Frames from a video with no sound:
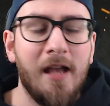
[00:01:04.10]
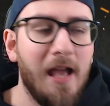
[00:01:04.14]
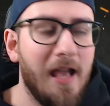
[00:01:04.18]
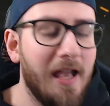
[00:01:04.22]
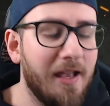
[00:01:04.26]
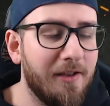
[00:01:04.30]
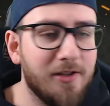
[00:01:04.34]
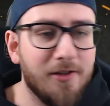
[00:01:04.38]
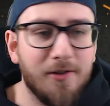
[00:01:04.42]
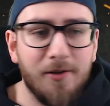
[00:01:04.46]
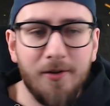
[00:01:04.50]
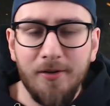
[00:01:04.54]

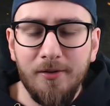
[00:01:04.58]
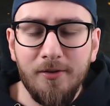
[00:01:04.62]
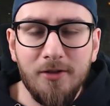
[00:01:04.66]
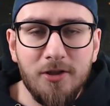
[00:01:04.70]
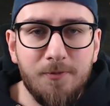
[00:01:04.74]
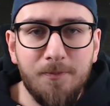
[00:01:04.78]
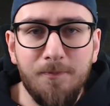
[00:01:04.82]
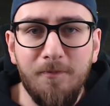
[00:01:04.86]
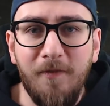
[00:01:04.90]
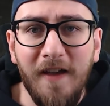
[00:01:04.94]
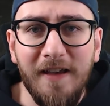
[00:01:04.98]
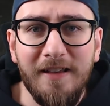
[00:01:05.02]
hey,
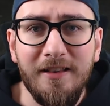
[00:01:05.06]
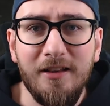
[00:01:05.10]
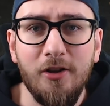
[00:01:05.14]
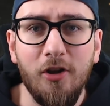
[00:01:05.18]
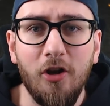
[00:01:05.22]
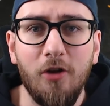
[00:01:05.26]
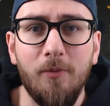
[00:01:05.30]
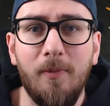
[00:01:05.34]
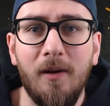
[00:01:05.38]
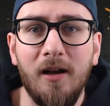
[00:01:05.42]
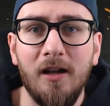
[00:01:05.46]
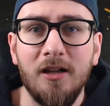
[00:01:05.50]
wechsel
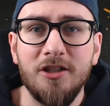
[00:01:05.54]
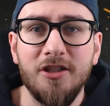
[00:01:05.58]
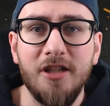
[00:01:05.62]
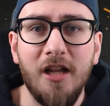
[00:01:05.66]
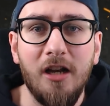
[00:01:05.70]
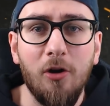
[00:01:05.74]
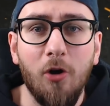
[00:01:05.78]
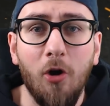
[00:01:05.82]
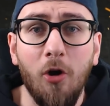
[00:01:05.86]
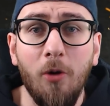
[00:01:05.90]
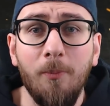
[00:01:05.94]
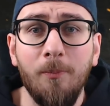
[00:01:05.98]
doch mal,
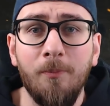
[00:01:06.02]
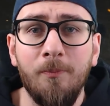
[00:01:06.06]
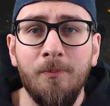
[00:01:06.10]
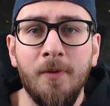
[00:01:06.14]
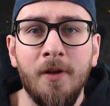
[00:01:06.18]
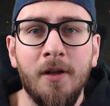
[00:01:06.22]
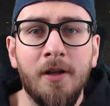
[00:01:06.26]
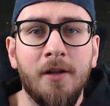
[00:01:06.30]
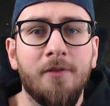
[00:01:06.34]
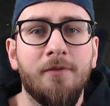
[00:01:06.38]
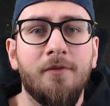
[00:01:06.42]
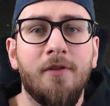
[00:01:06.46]
stell
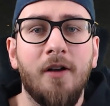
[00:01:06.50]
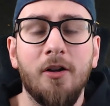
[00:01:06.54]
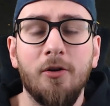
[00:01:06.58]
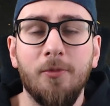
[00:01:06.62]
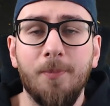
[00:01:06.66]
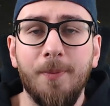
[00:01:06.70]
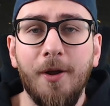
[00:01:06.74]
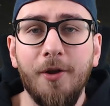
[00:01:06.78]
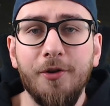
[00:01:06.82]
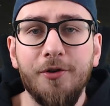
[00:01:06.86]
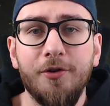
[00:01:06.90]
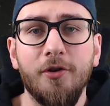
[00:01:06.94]
um, weil
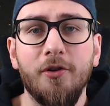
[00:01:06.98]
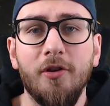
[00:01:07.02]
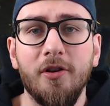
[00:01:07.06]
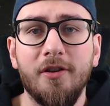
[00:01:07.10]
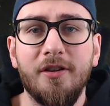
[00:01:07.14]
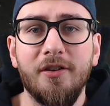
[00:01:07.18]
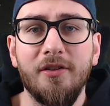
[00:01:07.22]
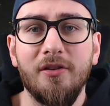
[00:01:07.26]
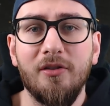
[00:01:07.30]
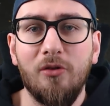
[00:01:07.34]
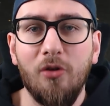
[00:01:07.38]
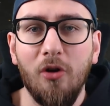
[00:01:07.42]
du brauchst doch noch
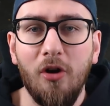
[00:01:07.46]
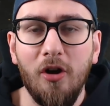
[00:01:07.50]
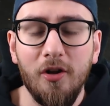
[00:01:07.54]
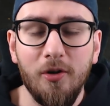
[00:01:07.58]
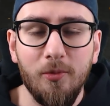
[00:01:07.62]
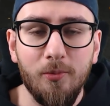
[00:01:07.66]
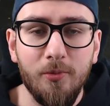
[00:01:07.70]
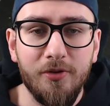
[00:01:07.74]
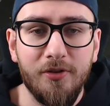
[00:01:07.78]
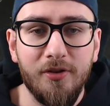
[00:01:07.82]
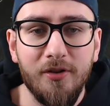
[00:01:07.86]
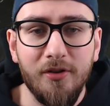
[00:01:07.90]
dieses Tor,
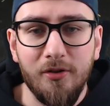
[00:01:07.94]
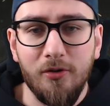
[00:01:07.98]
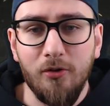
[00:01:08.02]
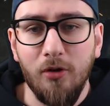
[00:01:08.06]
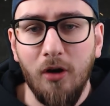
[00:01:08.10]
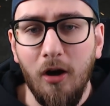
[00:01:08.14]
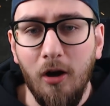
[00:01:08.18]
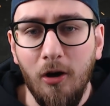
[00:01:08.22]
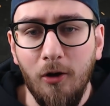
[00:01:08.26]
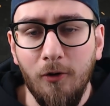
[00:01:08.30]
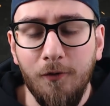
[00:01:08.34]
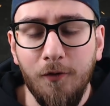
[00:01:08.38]
du musst dieses
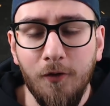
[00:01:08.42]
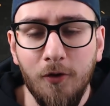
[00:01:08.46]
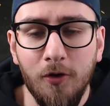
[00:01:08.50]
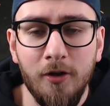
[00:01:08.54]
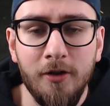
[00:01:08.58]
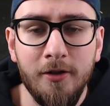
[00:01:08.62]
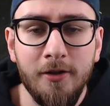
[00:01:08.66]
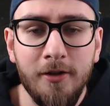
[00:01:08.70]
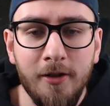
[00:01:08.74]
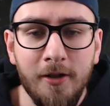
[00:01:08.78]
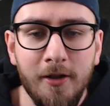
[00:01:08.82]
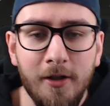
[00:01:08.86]
Tor
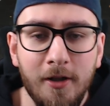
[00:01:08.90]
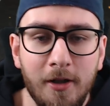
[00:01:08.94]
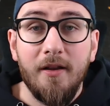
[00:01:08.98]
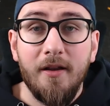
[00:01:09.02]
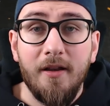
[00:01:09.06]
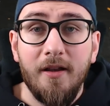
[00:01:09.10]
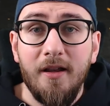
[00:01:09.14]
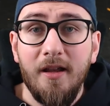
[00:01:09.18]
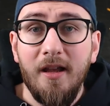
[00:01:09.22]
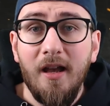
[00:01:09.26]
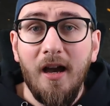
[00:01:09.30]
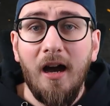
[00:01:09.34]
aufholen
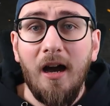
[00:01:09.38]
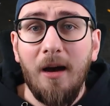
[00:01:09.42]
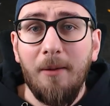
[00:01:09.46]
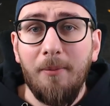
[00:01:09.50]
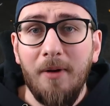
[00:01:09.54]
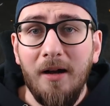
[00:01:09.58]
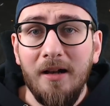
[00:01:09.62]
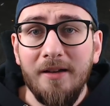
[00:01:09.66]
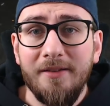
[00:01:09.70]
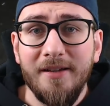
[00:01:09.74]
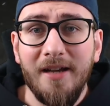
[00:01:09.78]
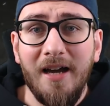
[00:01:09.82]
er
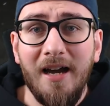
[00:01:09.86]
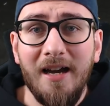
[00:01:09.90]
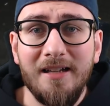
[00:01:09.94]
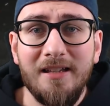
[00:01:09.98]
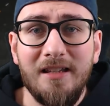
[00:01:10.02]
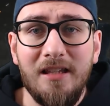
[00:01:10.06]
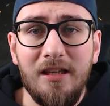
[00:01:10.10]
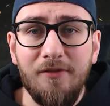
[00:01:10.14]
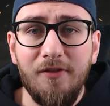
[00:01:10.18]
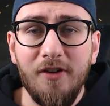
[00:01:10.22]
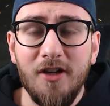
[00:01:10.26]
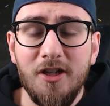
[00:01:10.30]
aber als
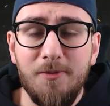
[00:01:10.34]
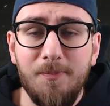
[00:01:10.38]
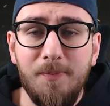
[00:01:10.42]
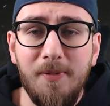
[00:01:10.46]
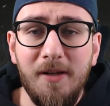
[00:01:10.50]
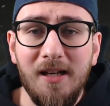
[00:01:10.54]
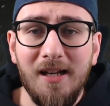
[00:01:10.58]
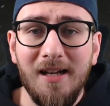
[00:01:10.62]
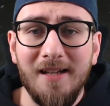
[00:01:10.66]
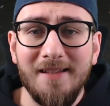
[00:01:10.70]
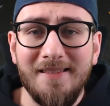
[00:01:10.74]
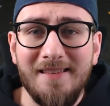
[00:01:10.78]
aktiver
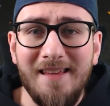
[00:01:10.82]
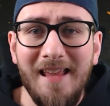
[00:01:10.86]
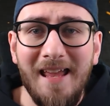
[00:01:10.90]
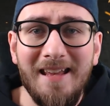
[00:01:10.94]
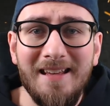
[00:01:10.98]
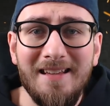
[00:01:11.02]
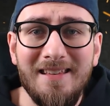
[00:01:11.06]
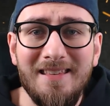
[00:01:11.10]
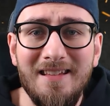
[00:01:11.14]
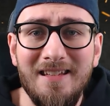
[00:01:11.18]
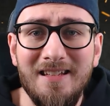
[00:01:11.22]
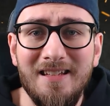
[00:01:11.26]
Spieler
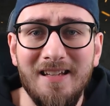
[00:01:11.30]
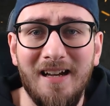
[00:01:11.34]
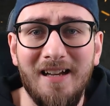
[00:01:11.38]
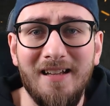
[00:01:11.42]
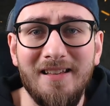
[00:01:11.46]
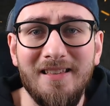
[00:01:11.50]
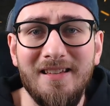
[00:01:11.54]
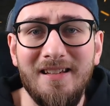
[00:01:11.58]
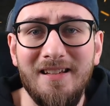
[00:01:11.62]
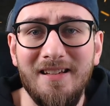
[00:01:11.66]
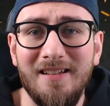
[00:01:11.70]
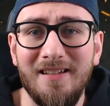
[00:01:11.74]
denkt nicht
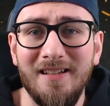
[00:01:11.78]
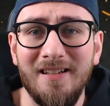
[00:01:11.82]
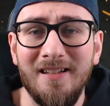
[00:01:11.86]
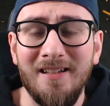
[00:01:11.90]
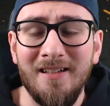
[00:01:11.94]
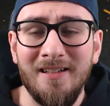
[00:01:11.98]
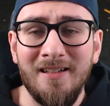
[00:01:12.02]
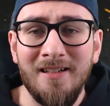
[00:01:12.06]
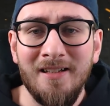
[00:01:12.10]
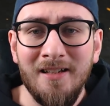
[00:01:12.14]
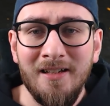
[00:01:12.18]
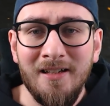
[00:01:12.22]
an
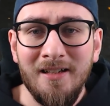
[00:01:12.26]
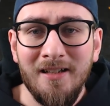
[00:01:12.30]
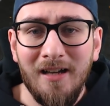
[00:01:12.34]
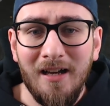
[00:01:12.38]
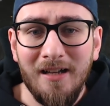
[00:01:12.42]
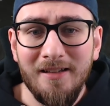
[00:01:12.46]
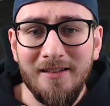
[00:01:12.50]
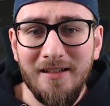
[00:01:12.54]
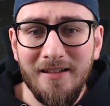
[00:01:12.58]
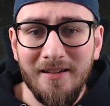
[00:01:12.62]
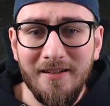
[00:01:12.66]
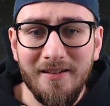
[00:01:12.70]
diese
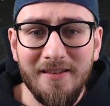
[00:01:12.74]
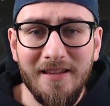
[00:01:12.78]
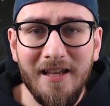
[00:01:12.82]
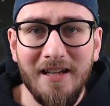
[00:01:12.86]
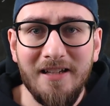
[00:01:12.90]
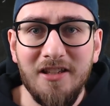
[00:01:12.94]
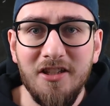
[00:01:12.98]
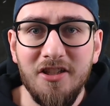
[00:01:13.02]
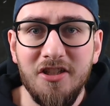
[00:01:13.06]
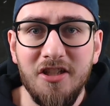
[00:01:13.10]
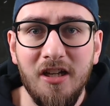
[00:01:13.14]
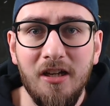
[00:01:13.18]
an dieses
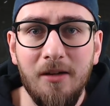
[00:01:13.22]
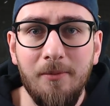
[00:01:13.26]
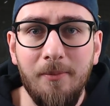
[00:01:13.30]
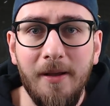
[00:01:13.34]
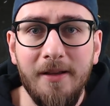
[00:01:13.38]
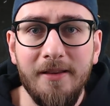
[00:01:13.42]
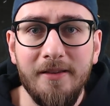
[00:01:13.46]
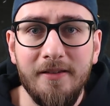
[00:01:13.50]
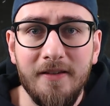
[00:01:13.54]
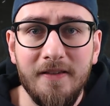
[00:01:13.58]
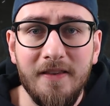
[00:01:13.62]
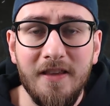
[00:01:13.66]
taktische
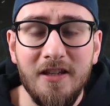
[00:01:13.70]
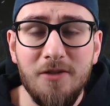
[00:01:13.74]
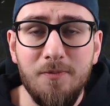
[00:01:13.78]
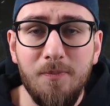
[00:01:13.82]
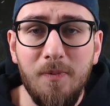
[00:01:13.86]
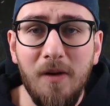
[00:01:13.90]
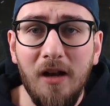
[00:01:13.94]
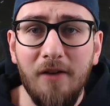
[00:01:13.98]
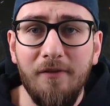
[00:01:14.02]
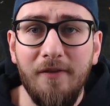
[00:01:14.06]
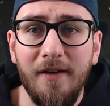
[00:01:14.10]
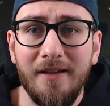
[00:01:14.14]
Element des
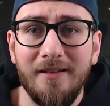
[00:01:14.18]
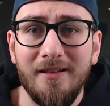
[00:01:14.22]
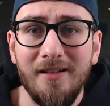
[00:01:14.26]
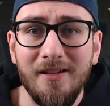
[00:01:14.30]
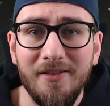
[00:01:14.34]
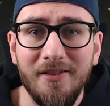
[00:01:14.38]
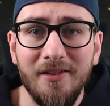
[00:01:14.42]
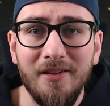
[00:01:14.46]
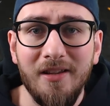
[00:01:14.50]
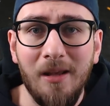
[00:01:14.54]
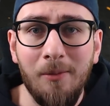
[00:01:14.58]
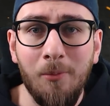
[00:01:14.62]

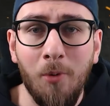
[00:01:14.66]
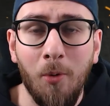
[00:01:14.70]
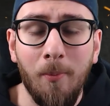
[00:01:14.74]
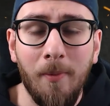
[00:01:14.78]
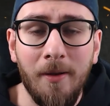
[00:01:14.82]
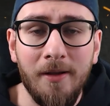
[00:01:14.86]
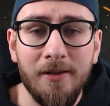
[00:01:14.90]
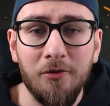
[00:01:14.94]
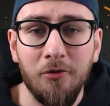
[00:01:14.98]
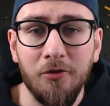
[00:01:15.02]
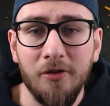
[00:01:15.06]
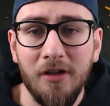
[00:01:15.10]
Spielerwechsels in dem
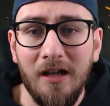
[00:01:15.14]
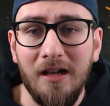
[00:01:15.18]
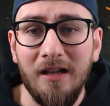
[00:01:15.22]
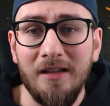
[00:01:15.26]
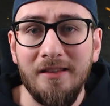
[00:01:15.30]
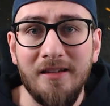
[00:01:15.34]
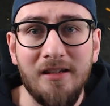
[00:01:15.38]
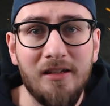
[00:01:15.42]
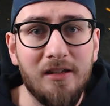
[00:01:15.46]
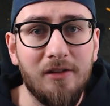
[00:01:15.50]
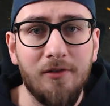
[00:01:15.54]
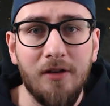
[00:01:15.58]
Moment oder
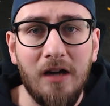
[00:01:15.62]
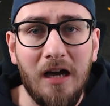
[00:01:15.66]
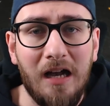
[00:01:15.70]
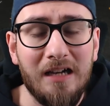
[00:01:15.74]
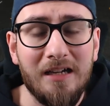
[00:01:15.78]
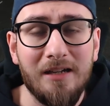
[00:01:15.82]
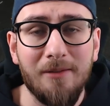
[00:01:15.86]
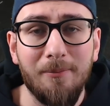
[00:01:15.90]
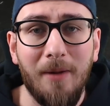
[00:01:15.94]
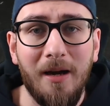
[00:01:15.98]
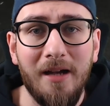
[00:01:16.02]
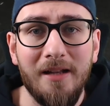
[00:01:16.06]
an die
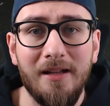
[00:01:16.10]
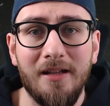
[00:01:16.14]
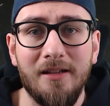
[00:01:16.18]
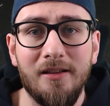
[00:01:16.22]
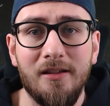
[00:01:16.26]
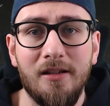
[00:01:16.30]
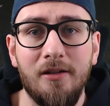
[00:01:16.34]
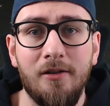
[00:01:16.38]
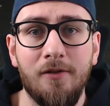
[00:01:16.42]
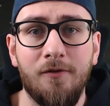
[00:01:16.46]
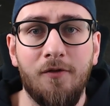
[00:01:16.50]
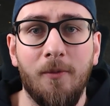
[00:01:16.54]
allgemein
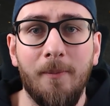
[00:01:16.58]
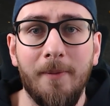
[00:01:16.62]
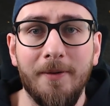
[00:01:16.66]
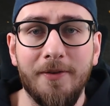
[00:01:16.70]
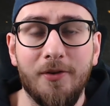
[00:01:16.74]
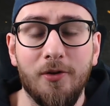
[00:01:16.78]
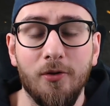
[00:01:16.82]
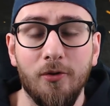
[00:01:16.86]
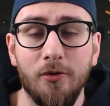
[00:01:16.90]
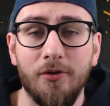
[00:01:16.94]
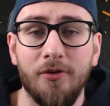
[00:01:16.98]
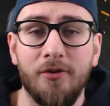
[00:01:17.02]
an die
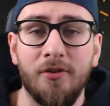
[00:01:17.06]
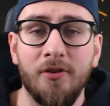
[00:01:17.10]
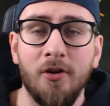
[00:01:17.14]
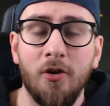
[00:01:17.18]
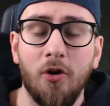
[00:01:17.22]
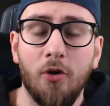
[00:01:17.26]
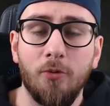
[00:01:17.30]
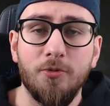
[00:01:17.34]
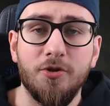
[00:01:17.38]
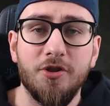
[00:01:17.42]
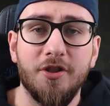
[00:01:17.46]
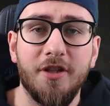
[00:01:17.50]

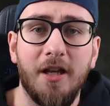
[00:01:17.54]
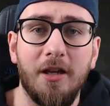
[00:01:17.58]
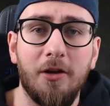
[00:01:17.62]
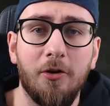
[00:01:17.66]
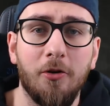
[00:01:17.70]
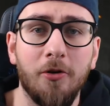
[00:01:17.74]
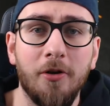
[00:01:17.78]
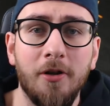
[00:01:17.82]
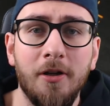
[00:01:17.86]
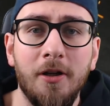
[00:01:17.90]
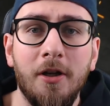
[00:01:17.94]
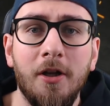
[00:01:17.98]

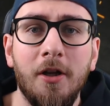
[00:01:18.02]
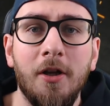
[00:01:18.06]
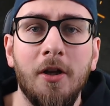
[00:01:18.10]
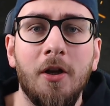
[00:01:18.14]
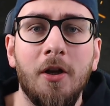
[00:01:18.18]
Formationsumstellung.